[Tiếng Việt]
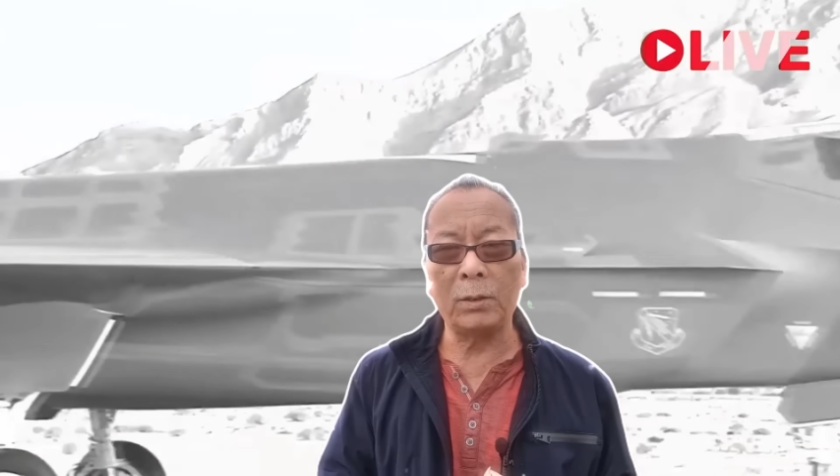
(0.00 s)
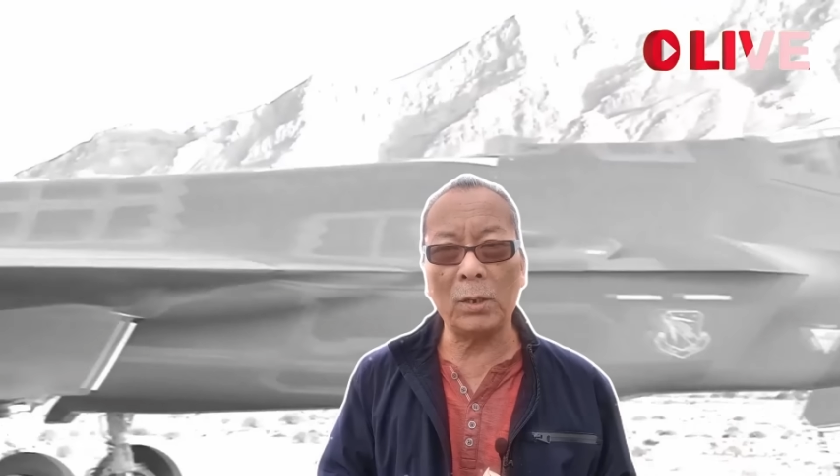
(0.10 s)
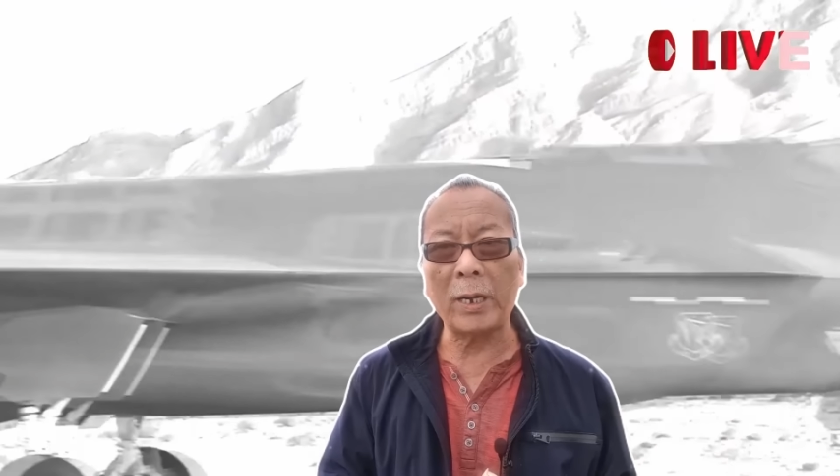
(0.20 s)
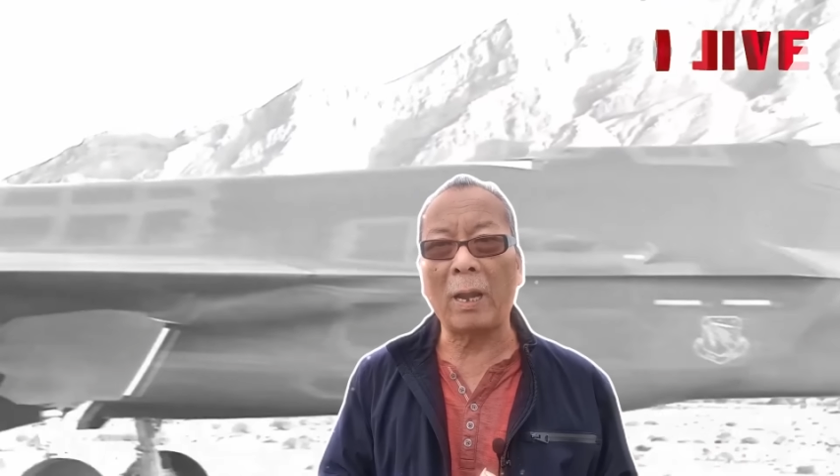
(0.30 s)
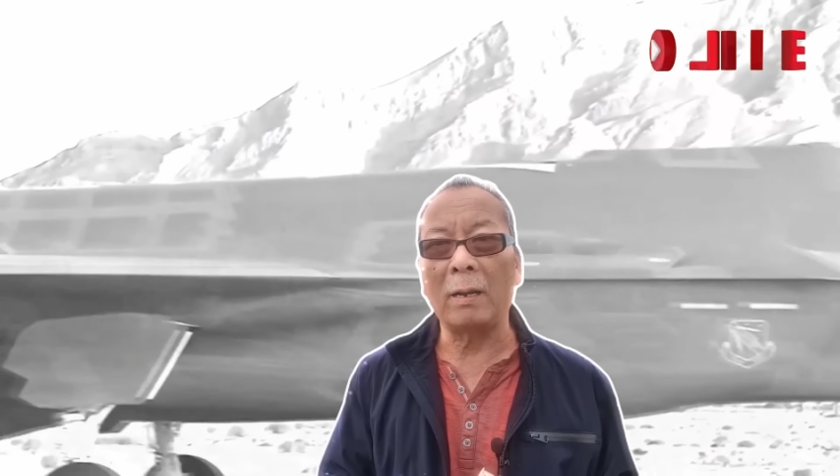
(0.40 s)

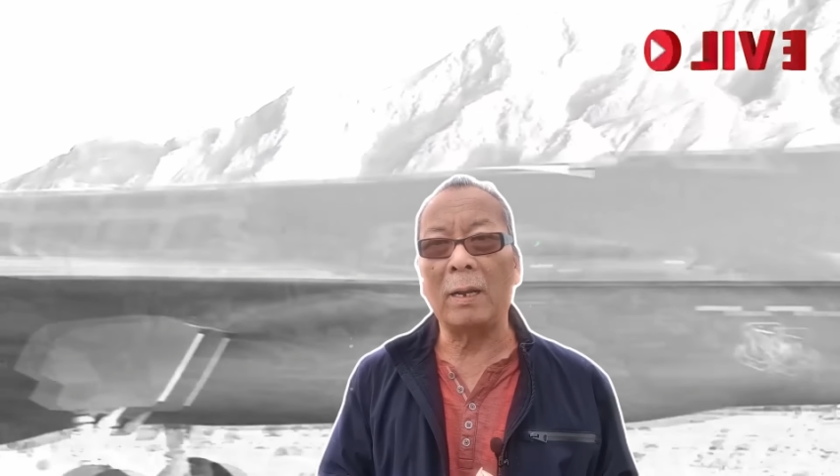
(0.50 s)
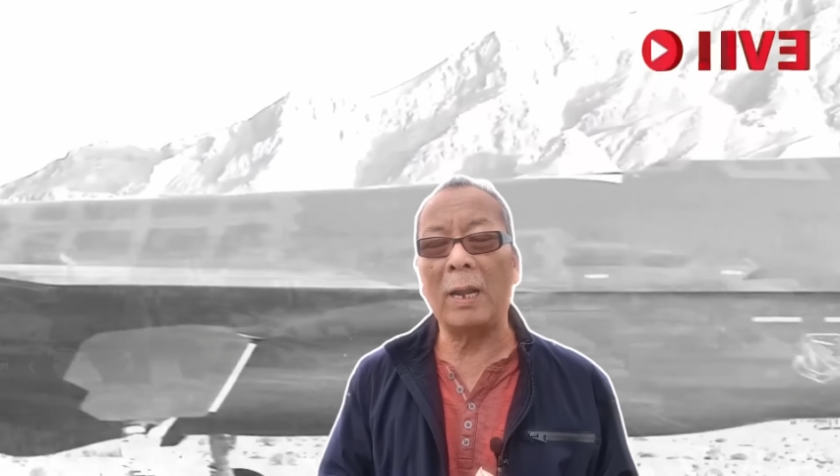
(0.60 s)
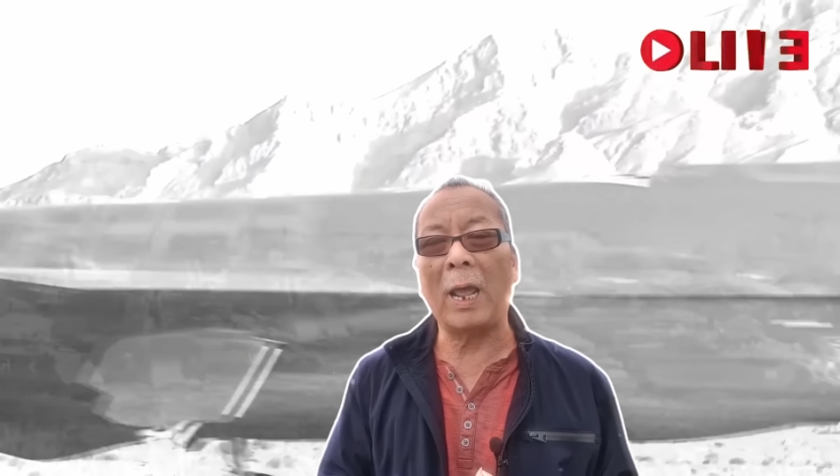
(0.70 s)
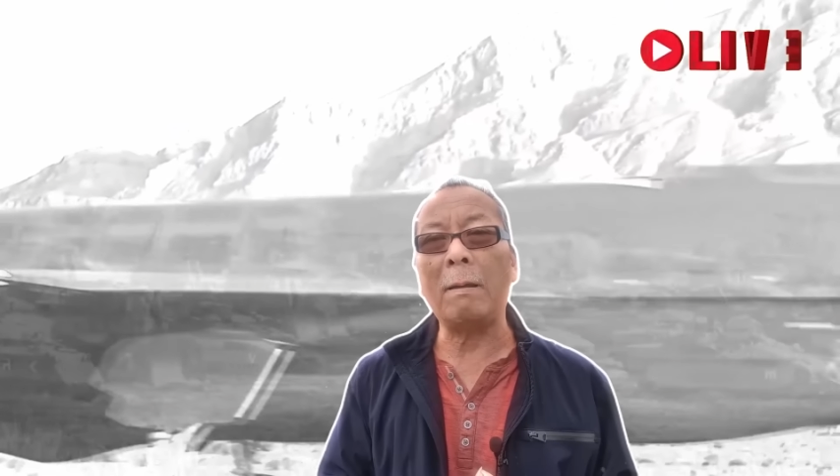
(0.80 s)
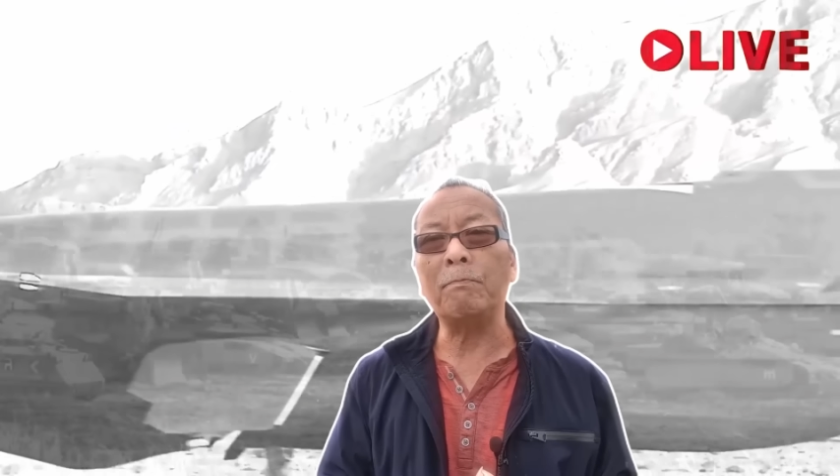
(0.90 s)
cho rằng
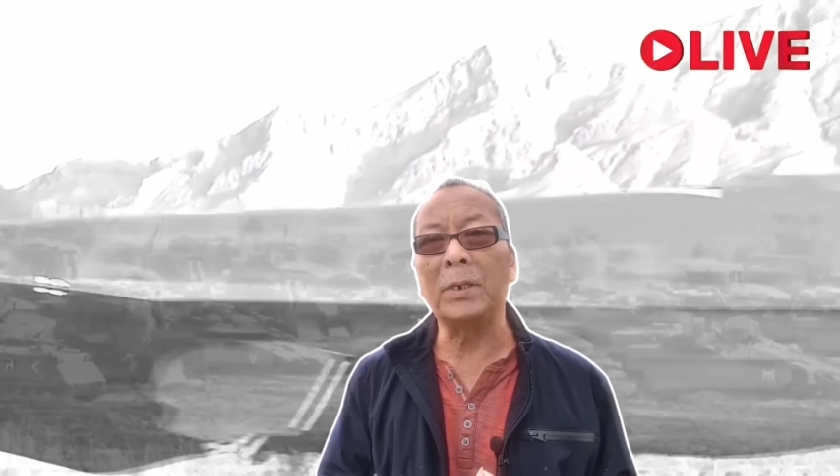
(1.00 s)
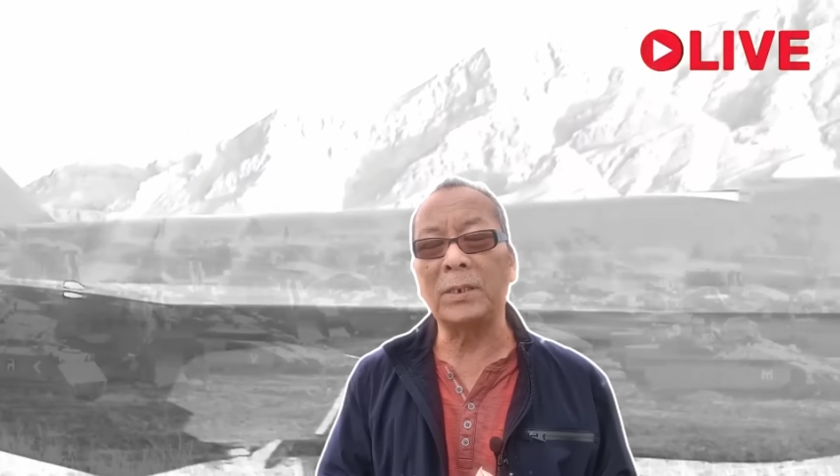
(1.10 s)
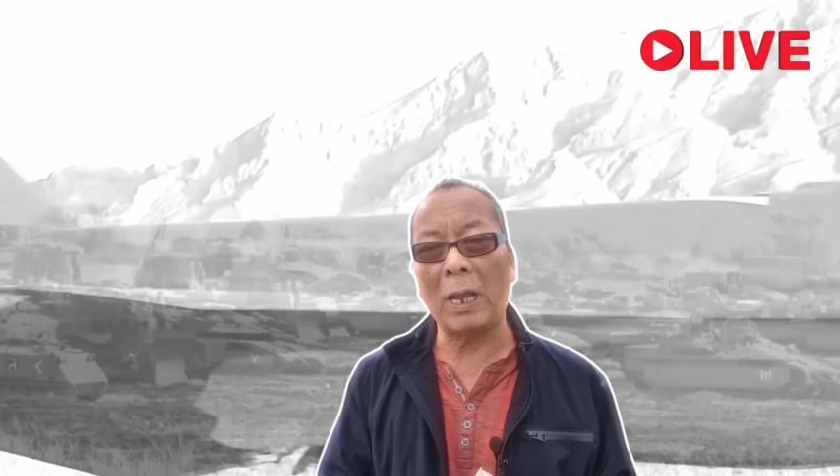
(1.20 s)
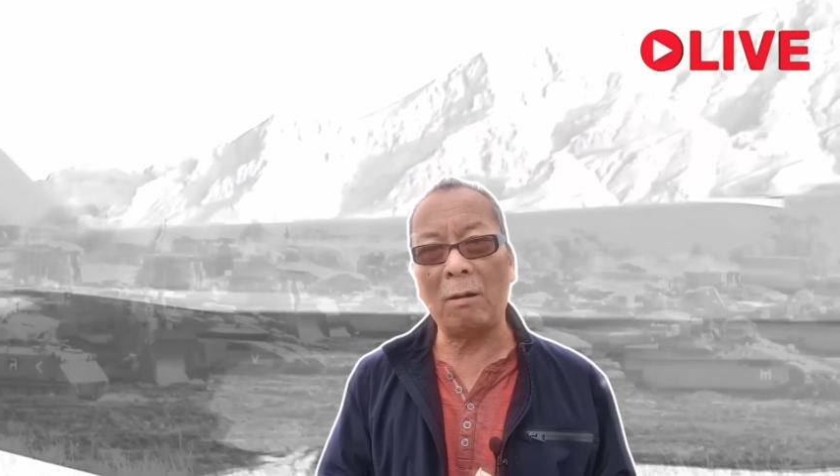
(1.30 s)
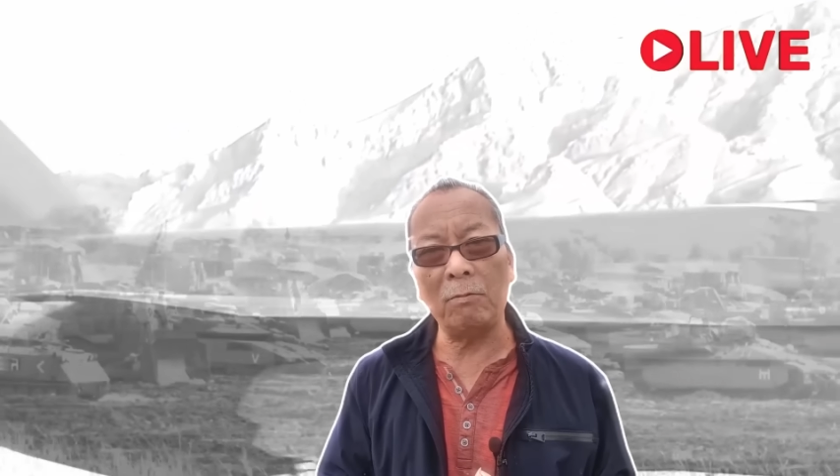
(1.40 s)
là
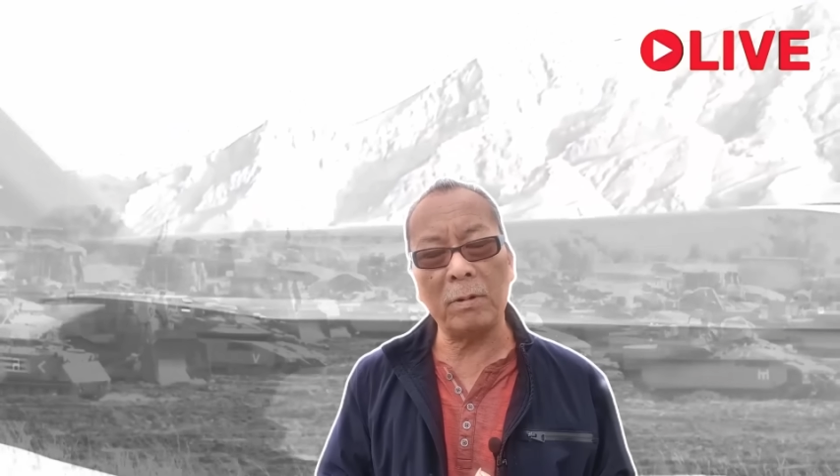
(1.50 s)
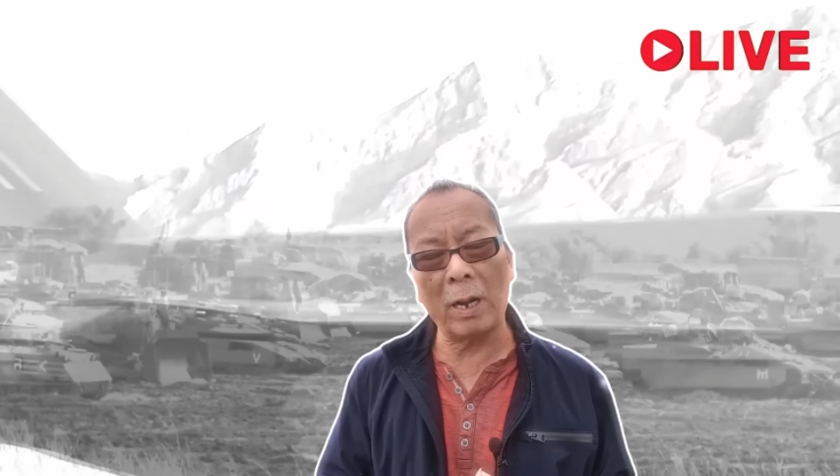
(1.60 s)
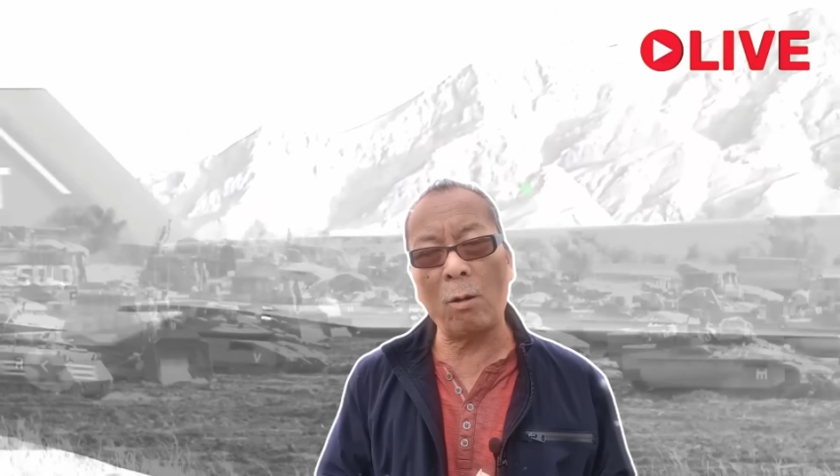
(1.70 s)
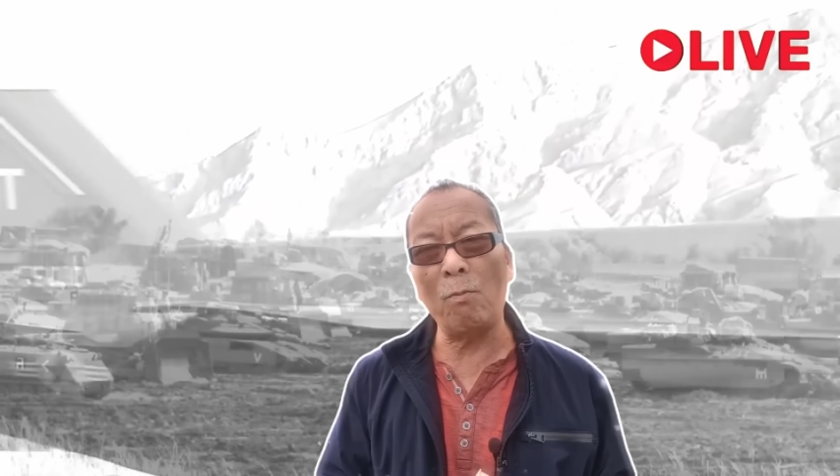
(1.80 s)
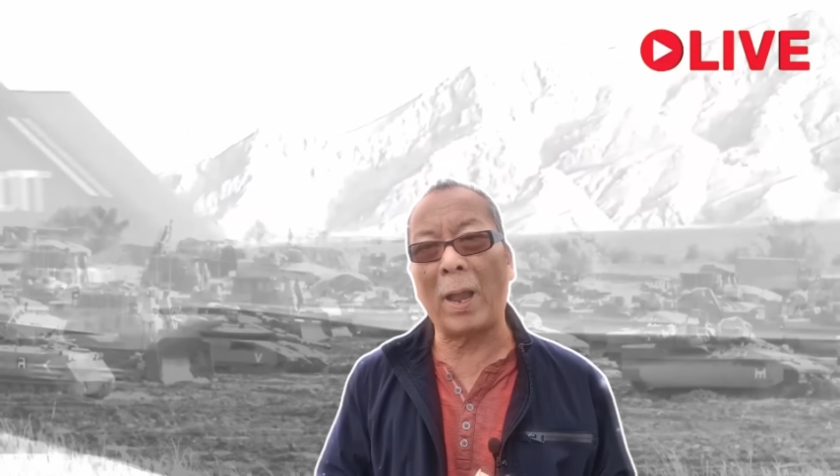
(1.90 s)
F-16
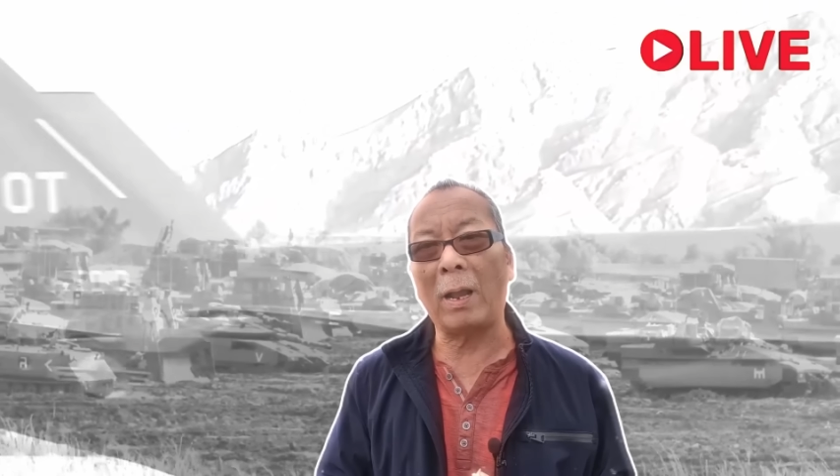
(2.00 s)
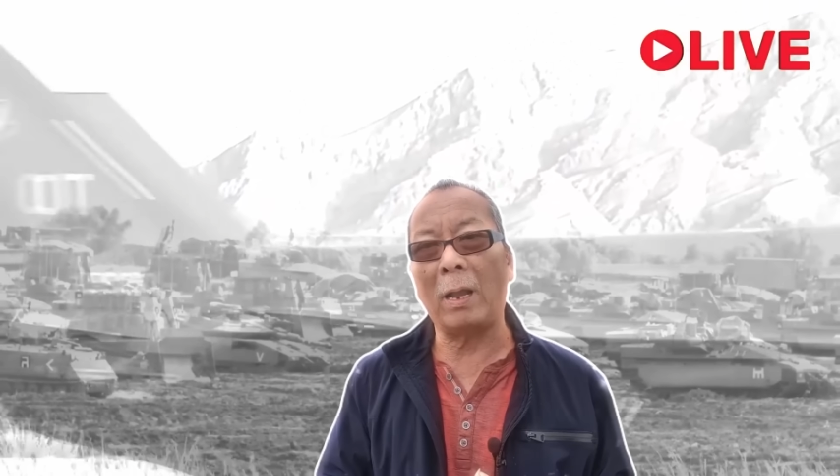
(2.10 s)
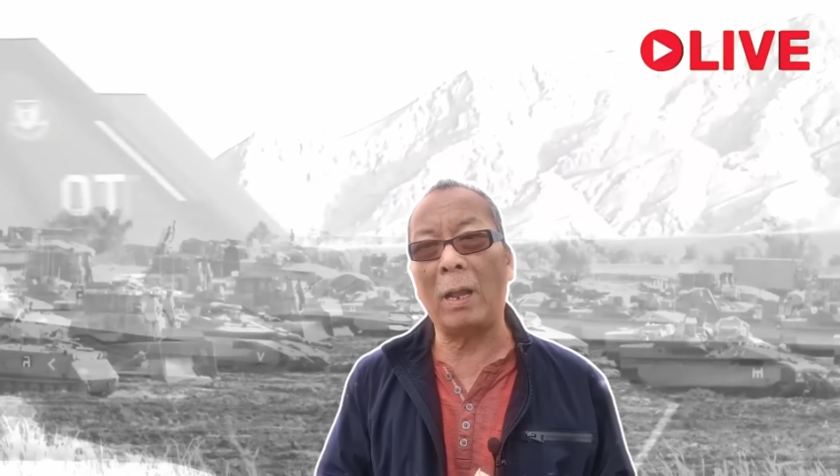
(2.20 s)
đã có mặt